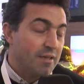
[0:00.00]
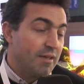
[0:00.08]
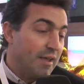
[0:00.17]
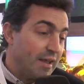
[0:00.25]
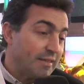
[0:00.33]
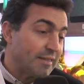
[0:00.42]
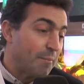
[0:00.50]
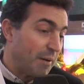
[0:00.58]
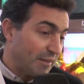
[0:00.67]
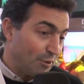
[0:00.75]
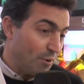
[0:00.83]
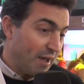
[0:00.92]
y en esta en
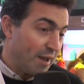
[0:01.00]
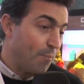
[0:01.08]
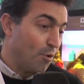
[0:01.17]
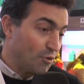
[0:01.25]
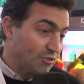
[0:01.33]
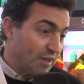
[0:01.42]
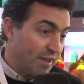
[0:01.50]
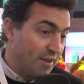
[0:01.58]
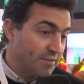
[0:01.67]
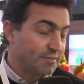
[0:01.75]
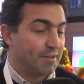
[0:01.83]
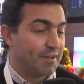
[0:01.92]
particular en Buenos Aires,